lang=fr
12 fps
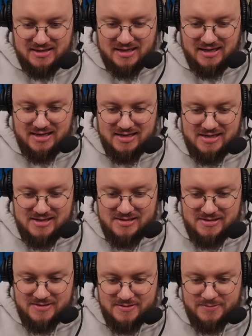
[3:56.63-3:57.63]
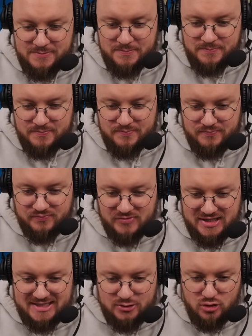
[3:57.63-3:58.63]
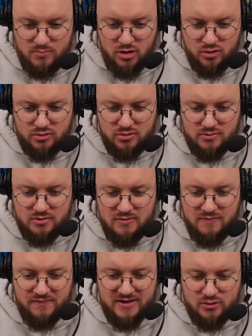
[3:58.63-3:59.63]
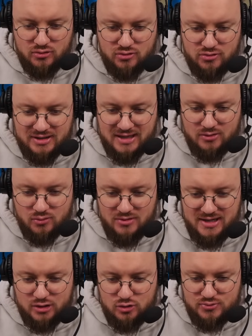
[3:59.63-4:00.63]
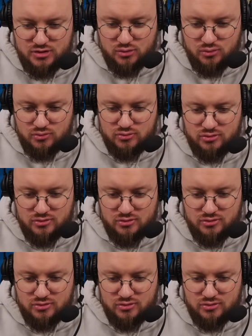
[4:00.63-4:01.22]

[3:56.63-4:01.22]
euh, qui demande Vedos, le dragon éruption de